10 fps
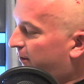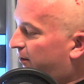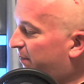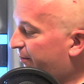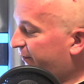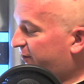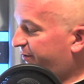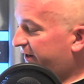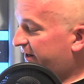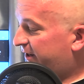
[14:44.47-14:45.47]
Mamy
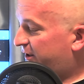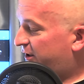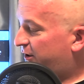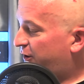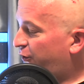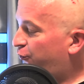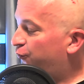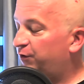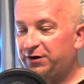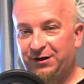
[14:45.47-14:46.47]
sobie
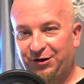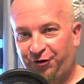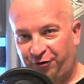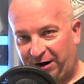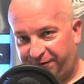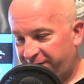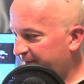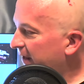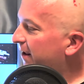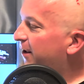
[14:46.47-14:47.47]
U-Draft.
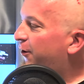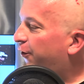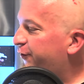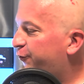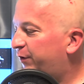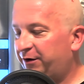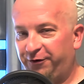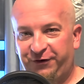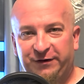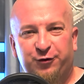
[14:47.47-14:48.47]
O co tutaj
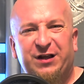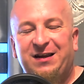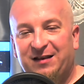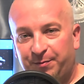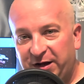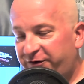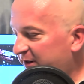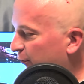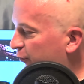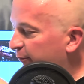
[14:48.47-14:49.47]
chodzi? Jest to taki
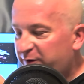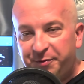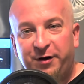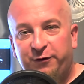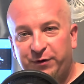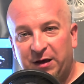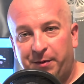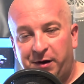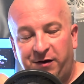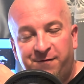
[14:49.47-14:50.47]
tablecik, na którym sobie
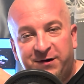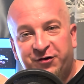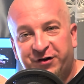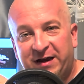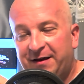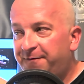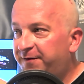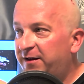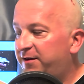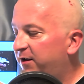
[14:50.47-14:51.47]
rysujemy i w grze
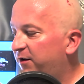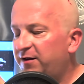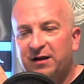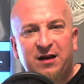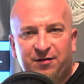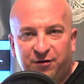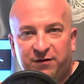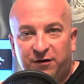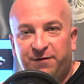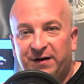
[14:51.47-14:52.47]
wtedy, no ale to
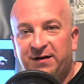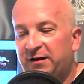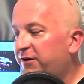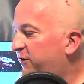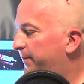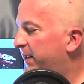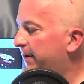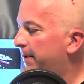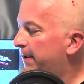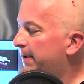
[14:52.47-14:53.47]
jest, to jest fajne dla dzieci,
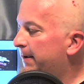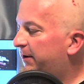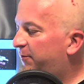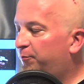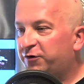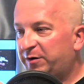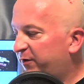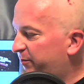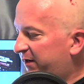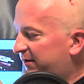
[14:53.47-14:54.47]
tak?
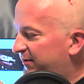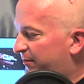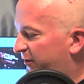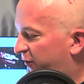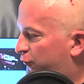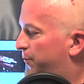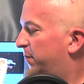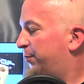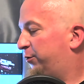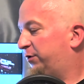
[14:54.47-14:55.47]
Możemy sobie na tym tableciku,
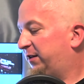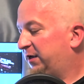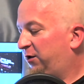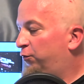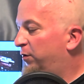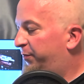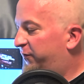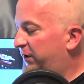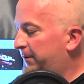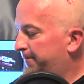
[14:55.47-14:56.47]
mamy tutaj taki
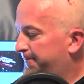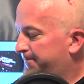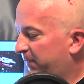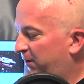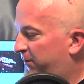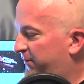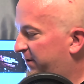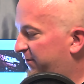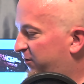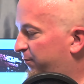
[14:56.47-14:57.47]
długopisik. O,
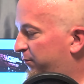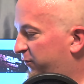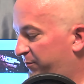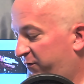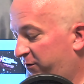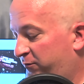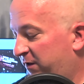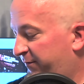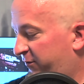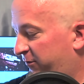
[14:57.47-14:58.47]
zaraz go, może mi się go
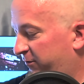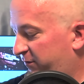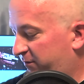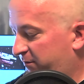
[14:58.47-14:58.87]
uda wyciągnąć.